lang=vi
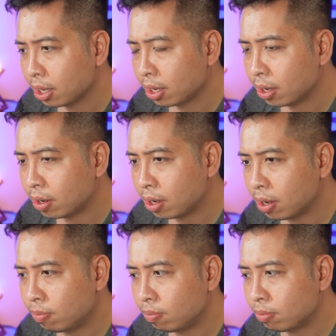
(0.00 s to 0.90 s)
nó
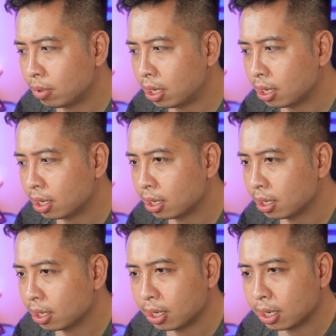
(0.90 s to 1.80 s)
không uh,
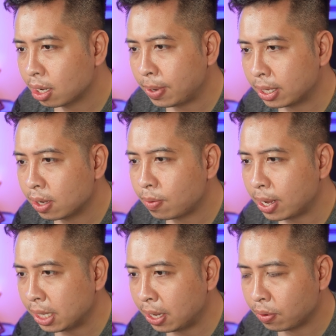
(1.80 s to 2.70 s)
không ảnh hưởng quá
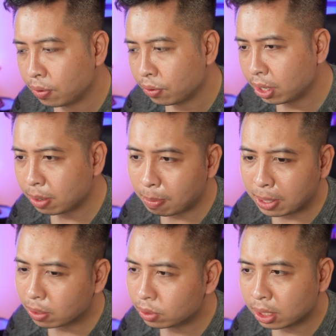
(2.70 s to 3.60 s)
nhiều nhưng mà mình
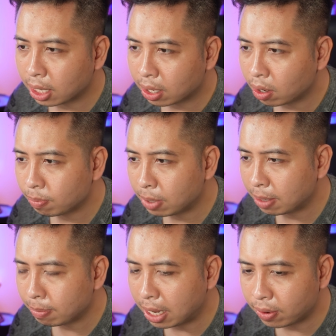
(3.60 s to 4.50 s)
cũng chưa thấy con blade
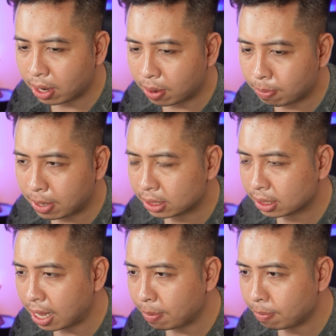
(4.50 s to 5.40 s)
mount nào mà
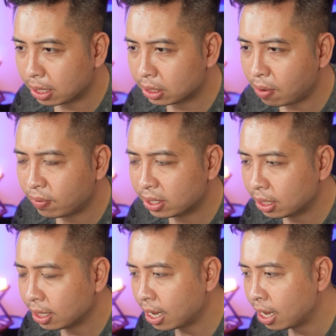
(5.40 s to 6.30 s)
stab mà sao
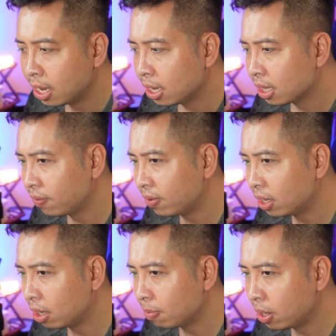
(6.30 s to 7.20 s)
facing cả tại vì
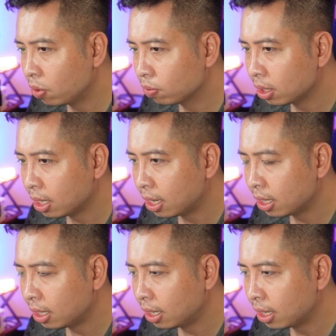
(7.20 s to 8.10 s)
nếu mà đục như thế
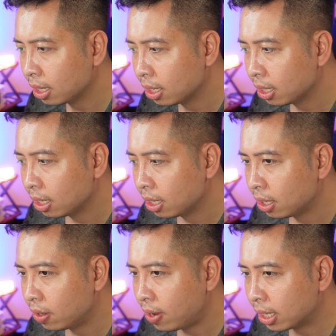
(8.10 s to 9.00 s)
thì
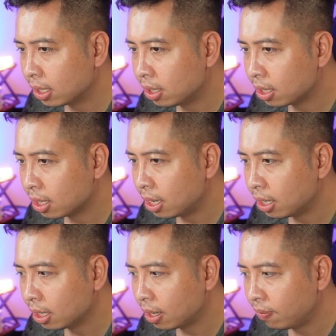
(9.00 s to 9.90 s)
nó ảnh hưởng đến
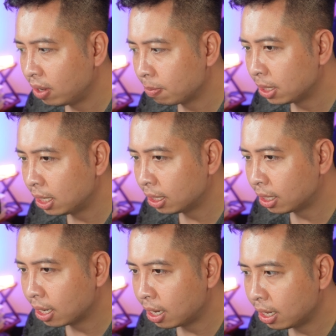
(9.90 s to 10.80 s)
cái việc mà thiết kế
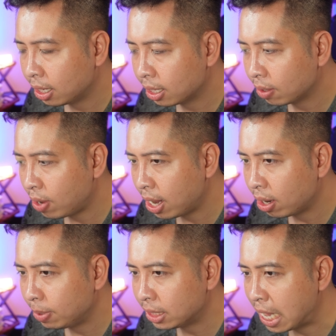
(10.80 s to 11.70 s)
cây cái y nó
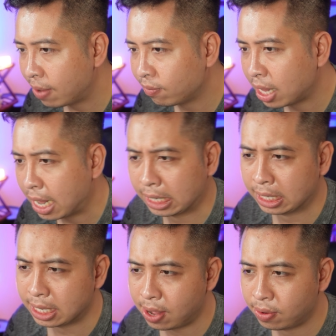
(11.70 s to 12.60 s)
bị chạm vào thành hay
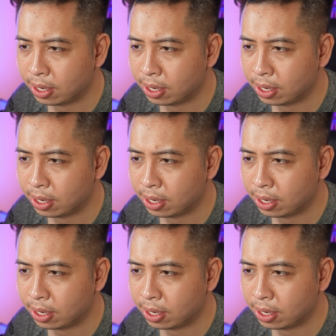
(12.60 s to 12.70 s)
sao